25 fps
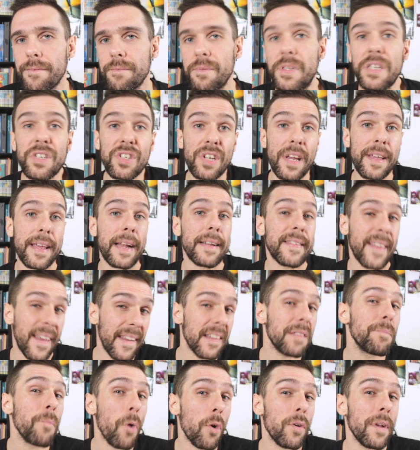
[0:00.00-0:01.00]
Déjà, il y a le
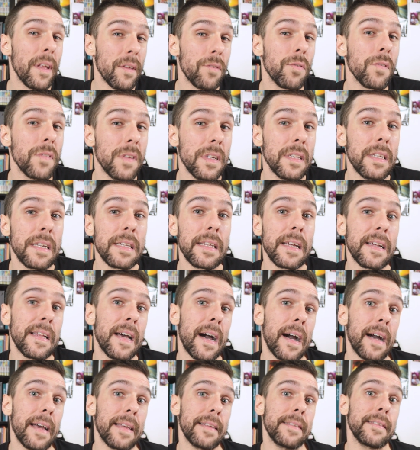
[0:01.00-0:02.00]
traitement de la société
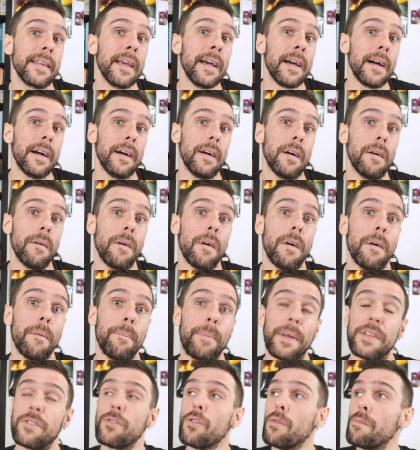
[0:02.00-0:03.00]
d'Anares, euh,
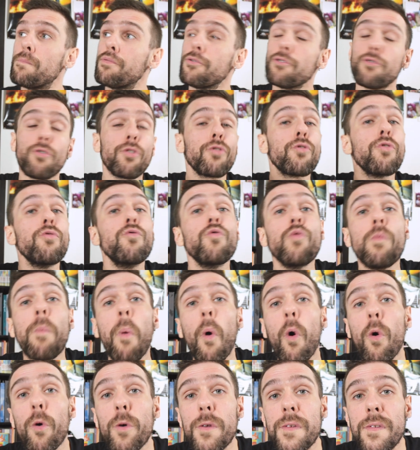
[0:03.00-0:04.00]
parce que plutôt que de nous
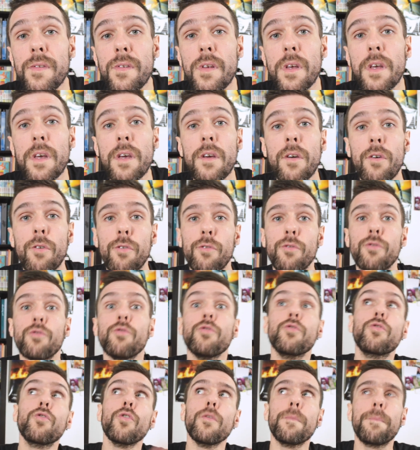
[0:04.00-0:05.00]
brosser euh, une
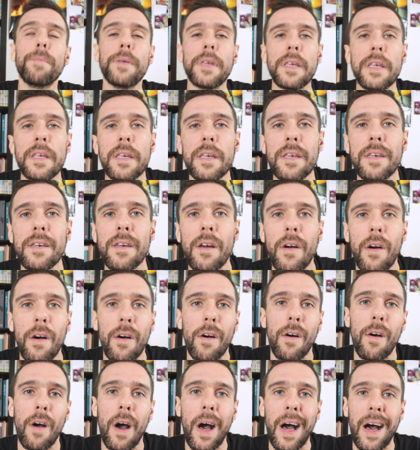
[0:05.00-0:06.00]
utopie
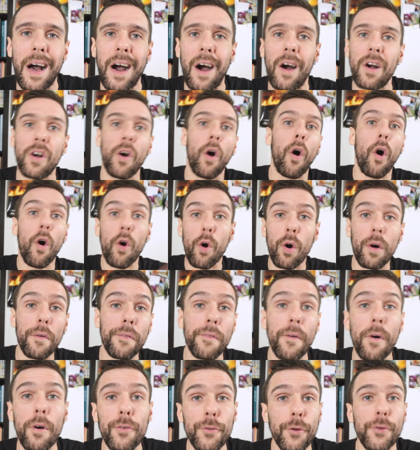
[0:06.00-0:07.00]
euh, à grand
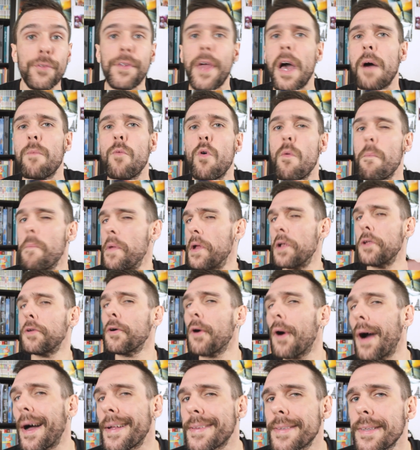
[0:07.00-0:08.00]
renfort de termes
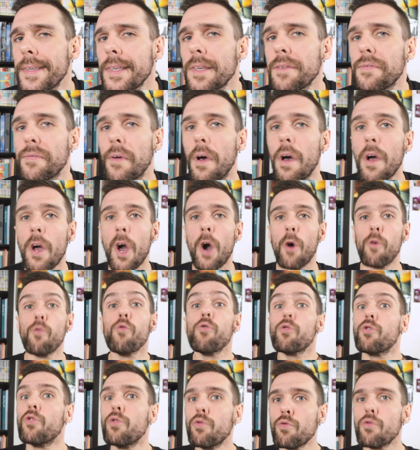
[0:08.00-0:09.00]
mélioratifs,
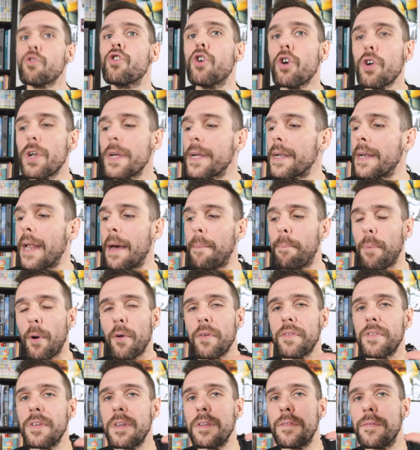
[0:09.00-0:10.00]
ou de nous coller de la
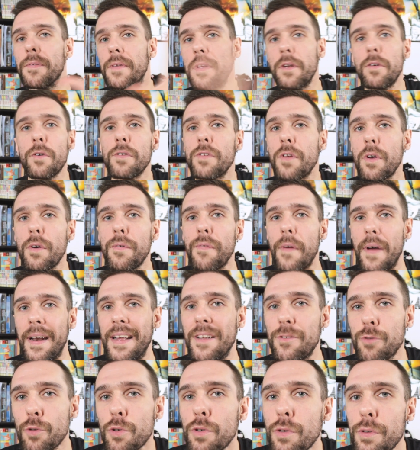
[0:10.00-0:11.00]
pensée de philosophe à
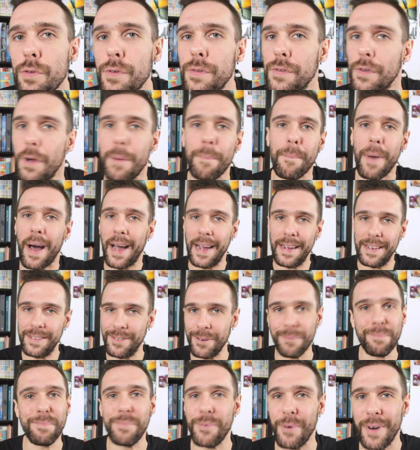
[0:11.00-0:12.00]
la Deleuze, comme par
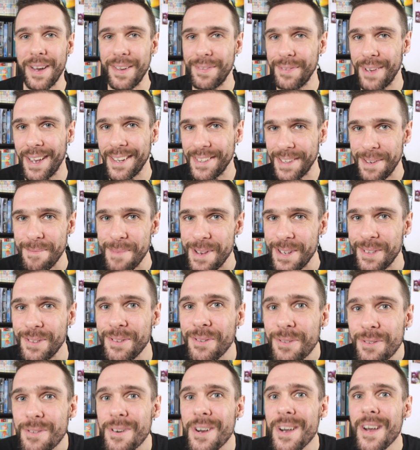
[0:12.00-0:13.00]
exemple pourrait faire
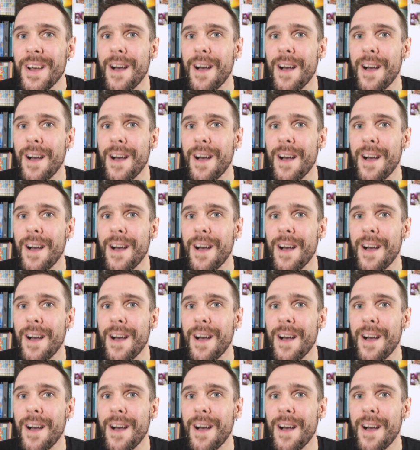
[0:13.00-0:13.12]
Damasio,